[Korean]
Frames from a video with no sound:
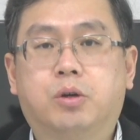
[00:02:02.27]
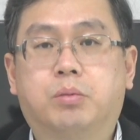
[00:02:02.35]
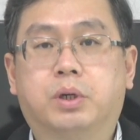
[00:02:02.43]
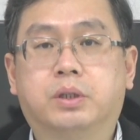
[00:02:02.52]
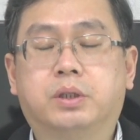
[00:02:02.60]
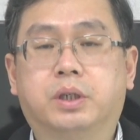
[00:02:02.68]

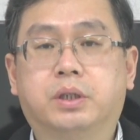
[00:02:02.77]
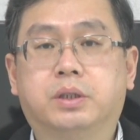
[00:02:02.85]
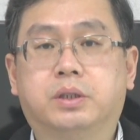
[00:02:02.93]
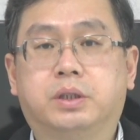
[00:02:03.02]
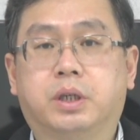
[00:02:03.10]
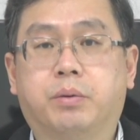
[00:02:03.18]

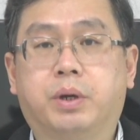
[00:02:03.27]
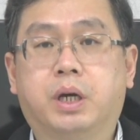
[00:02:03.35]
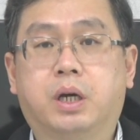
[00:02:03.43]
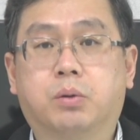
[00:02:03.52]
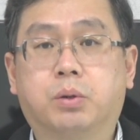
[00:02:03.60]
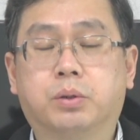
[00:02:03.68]
but에는
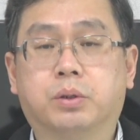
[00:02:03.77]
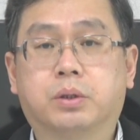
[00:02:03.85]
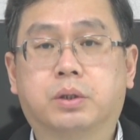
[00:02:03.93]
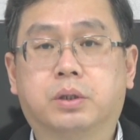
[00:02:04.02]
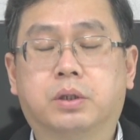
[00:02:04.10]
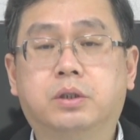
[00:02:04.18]
제외하곤
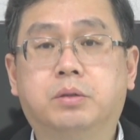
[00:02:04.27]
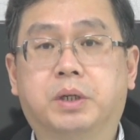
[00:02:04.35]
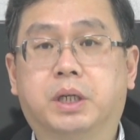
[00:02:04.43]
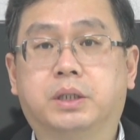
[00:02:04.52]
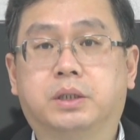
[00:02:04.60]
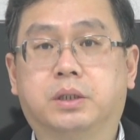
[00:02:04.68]
그런
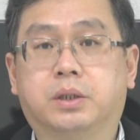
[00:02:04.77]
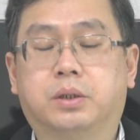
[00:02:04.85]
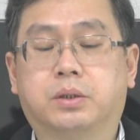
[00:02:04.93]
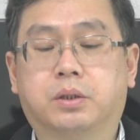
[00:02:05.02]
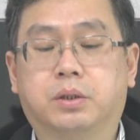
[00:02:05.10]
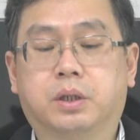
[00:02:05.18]
의미가
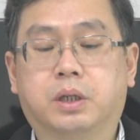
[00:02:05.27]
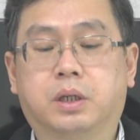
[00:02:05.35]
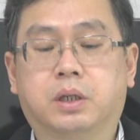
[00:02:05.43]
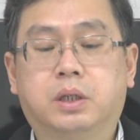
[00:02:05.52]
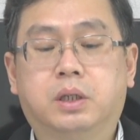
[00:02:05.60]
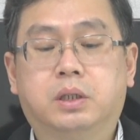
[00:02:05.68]
있어요.
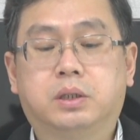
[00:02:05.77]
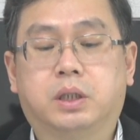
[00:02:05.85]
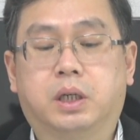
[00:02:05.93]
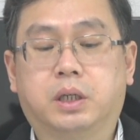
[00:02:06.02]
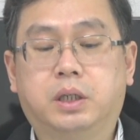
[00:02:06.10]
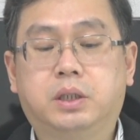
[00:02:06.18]
그러니까
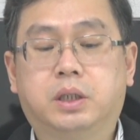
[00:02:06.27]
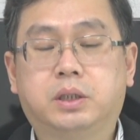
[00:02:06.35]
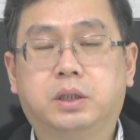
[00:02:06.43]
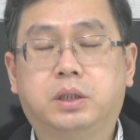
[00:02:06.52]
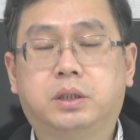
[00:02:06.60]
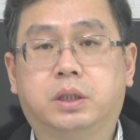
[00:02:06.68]
자기
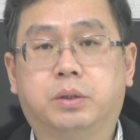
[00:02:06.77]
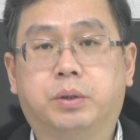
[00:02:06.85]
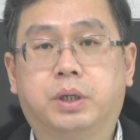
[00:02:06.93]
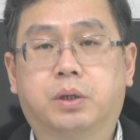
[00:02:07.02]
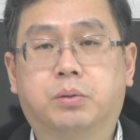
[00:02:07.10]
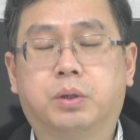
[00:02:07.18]
자신을
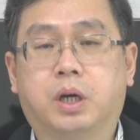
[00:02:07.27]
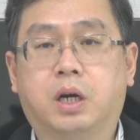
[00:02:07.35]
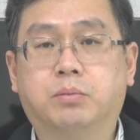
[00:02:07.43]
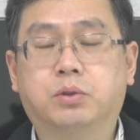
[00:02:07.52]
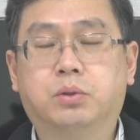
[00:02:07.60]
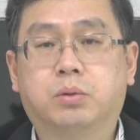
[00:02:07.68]
제외하곤
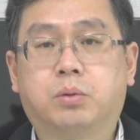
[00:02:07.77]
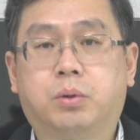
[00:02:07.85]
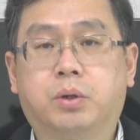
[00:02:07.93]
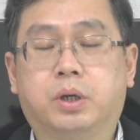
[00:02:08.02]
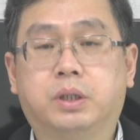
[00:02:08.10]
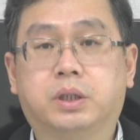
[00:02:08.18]
아무도
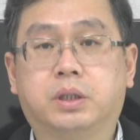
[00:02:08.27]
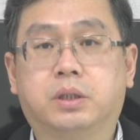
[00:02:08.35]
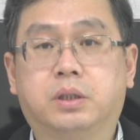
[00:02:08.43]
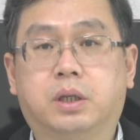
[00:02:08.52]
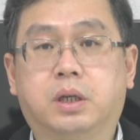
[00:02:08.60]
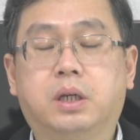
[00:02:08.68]
고려하지
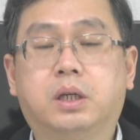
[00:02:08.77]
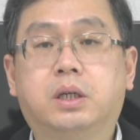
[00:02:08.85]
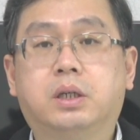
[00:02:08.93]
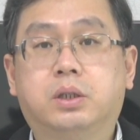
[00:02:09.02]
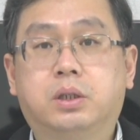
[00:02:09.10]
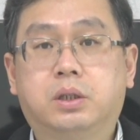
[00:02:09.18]
않는다.
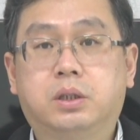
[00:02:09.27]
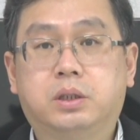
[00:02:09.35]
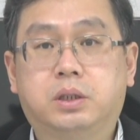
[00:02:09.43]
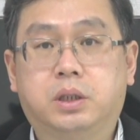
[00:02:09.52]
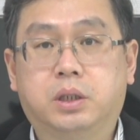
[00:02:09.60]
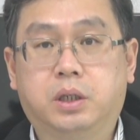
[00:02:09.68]

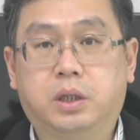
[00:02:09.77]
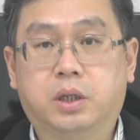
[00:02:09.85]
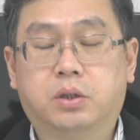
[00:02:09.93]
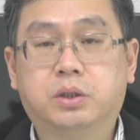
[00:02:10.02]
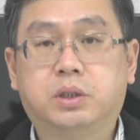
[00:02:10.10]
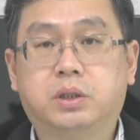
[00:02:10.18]

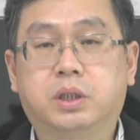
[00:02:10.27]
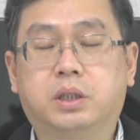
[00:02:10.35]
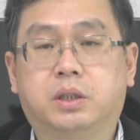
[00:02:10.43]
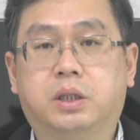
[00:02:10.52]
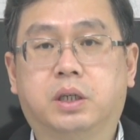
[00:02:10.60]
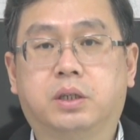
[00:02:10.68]
신경 쓰지
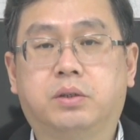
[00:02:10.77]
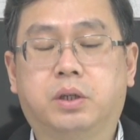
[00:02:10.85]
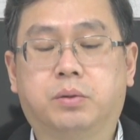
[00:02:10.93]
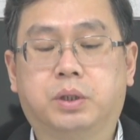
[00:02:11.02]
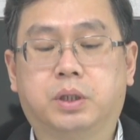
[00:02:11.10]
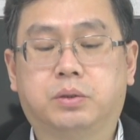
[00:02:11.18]
않는다. 이런
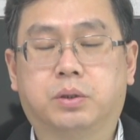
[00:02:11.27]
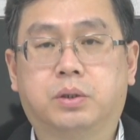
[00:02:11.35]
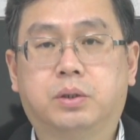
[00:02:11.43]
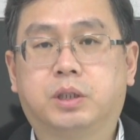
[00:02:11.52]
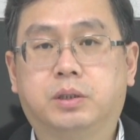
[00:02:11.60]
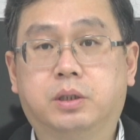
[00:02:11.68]
내용이 되죠.
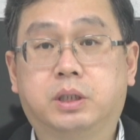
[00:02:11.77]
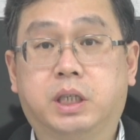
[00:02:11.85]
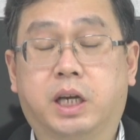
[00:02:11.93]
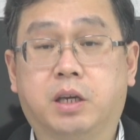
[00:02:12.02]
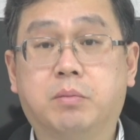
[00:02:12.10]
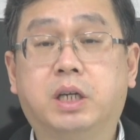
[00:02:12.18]
즉
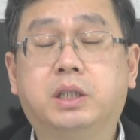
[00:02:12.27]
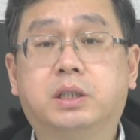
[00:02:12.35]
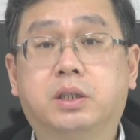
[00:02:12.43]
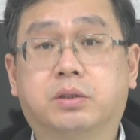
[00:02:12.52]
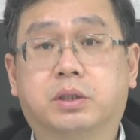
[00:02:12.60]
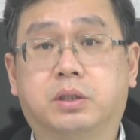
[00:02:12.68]
자기만
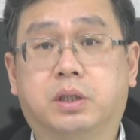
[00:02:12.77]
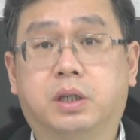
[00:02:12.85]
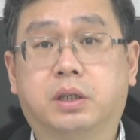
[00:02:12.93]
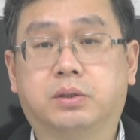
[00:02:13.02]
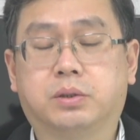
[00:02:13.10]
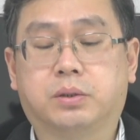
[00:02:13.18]
신경
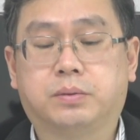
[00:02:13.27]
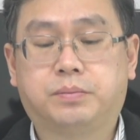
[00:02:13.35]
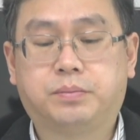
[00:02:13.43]
쓴다 이거죠.